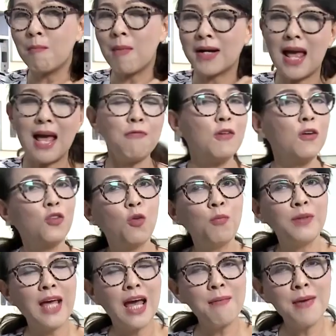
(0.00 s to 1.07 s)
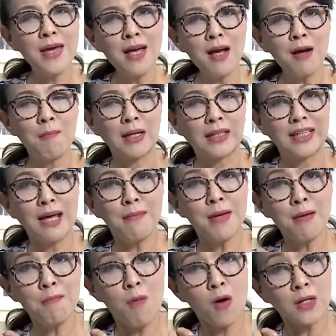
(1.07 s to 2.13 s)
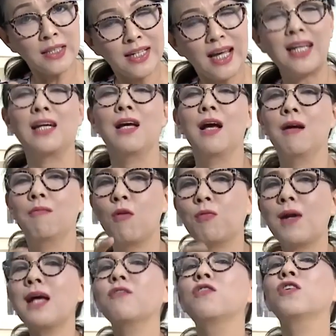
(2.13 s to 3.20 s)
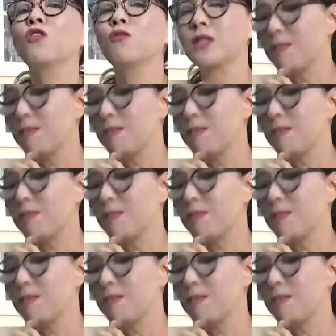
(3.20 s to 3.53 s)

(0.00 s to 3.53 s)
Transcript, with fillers: mà để Phương Dung chế biến, mà chế biến món gì một lát Phương Dung